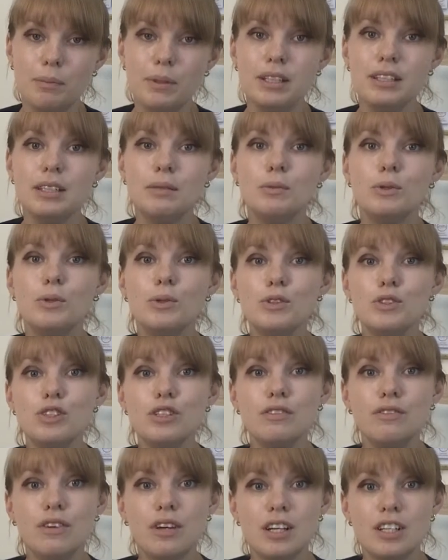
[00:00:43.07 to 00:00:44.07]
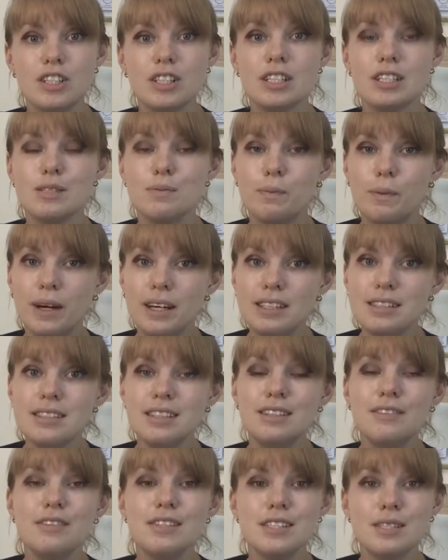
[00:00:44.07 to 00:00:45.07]
Поэтому очень важно спать
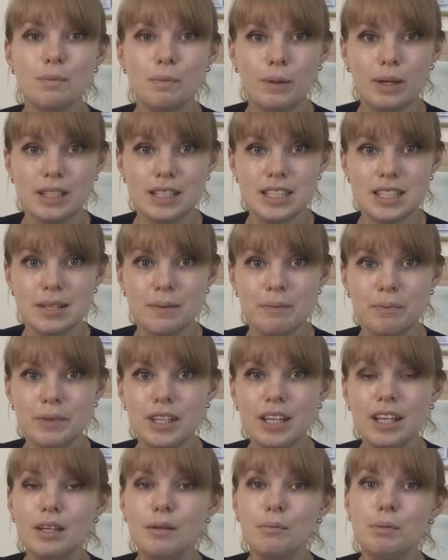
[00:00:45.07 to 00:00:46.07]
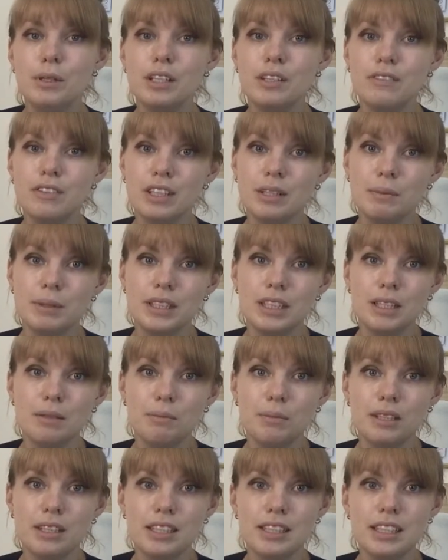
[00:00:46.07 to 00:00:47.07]
и высыпаться. Пик выработки
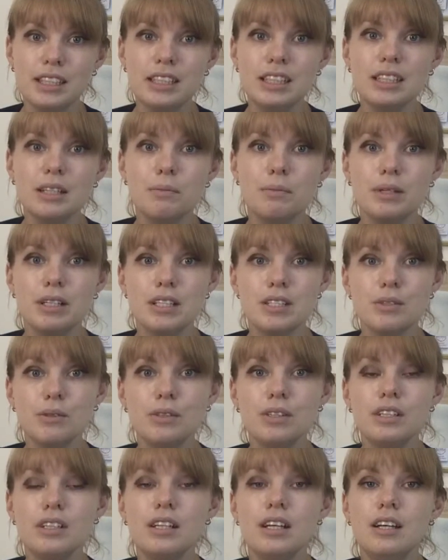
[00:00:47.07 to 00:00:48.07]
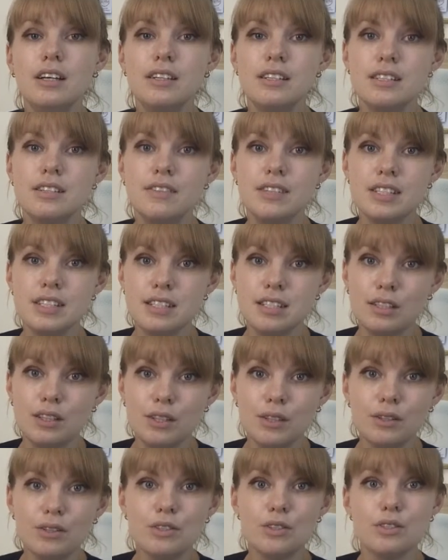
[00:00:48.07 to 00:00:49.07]
мелатонина происходит с
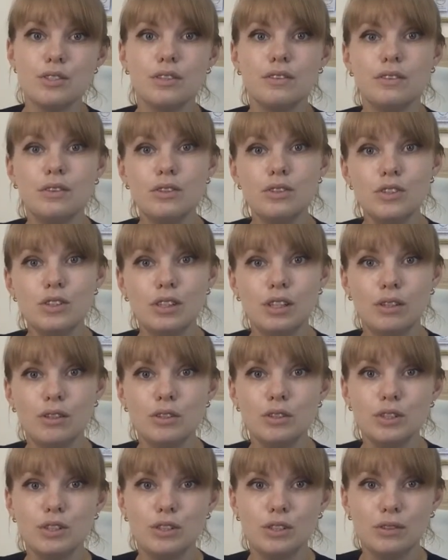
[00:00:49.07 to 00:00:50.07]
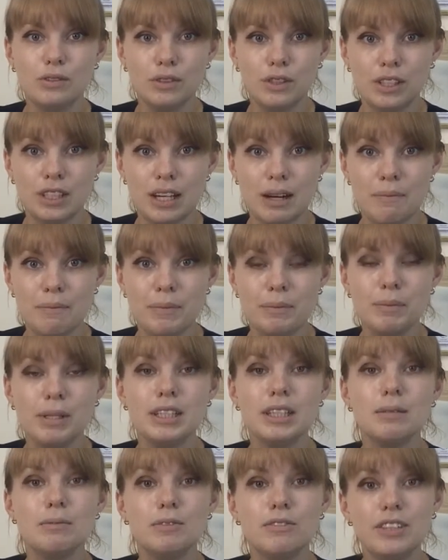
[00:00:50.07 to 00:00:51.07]
23 часов до 4 часов утра,
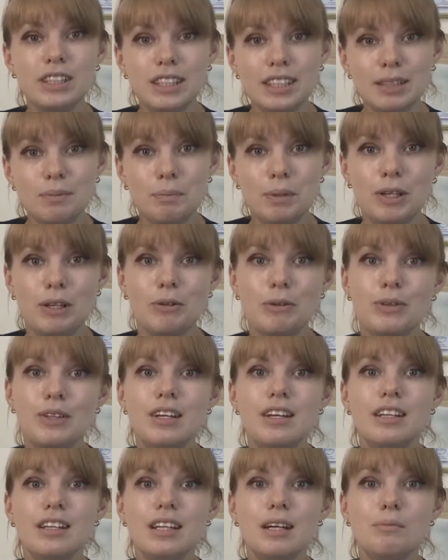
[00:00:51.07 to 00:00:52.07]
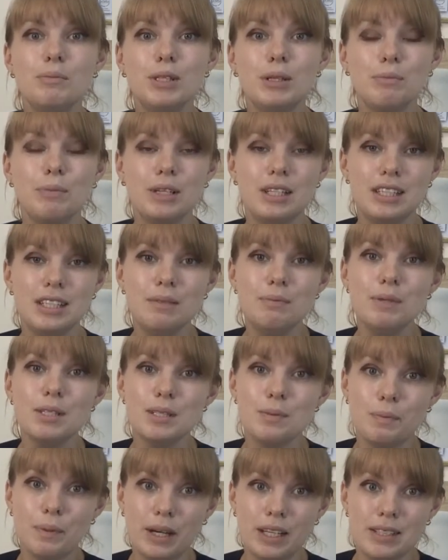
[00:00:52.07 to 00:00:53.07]
поэтому в этот период нам необходимо
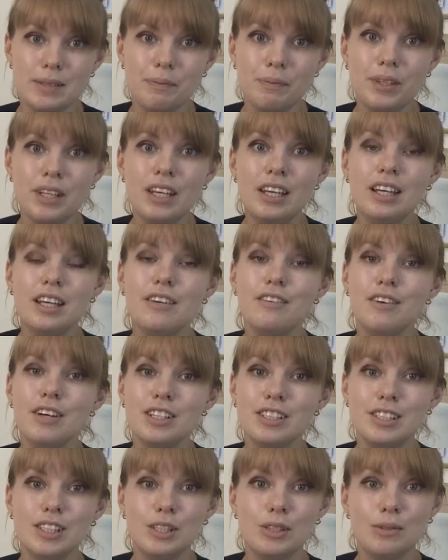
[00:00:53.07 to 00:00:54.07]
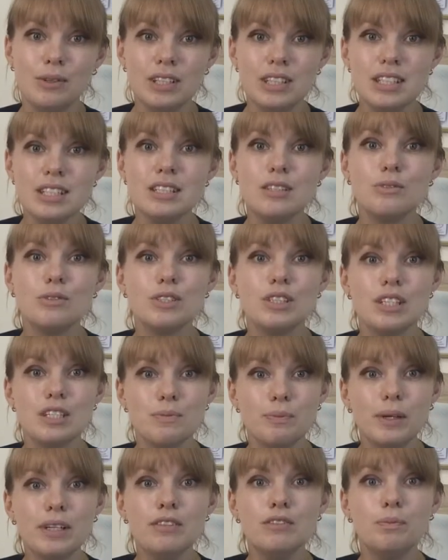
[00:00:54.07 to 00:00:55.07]
спать. И важный нюанс, нужно
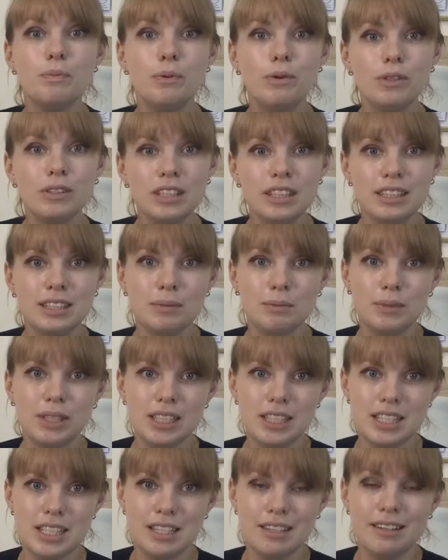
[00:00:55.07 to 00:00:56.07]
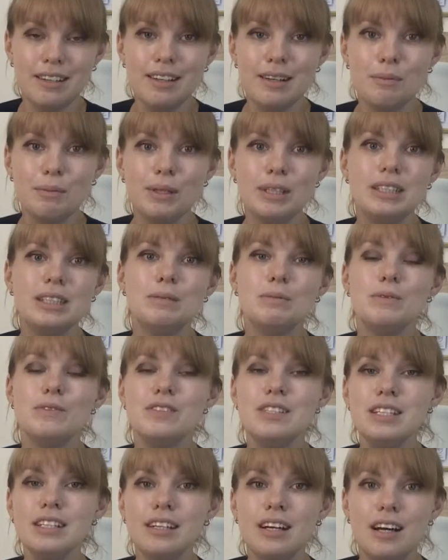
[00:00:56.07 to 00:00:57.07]
спать в полной темноте, поэтому
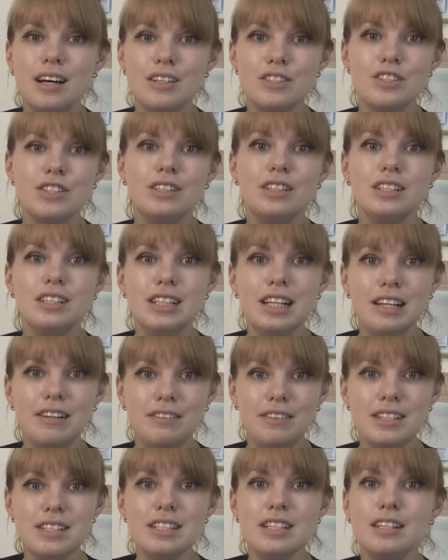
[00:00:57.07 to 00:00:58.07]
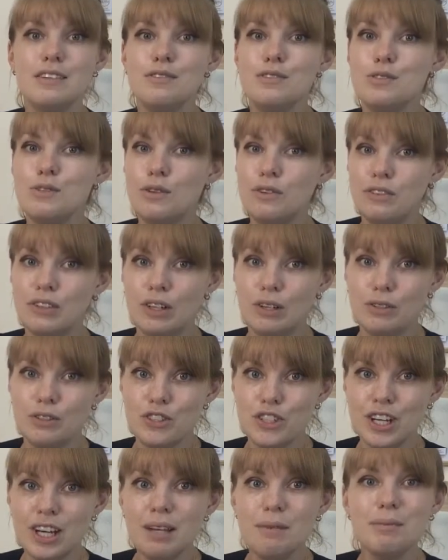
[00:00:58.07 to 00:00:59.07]
все гаджеты, телевизоры, все
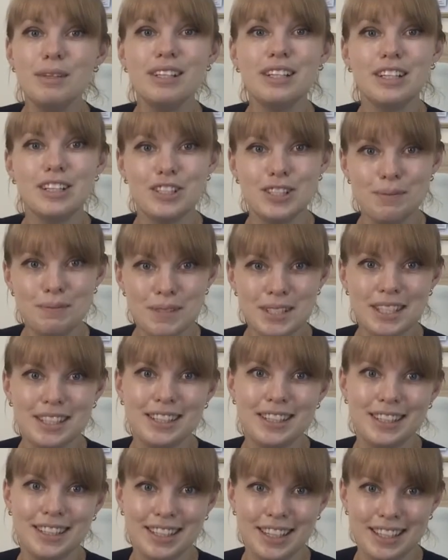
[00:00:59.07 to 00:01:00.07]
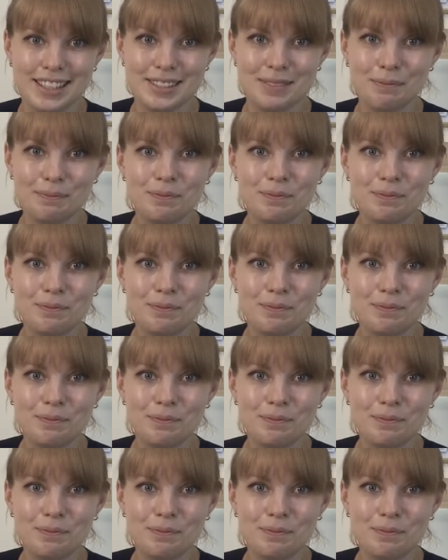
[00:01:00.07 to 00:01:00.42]
выключаем и ложимся отдыхать.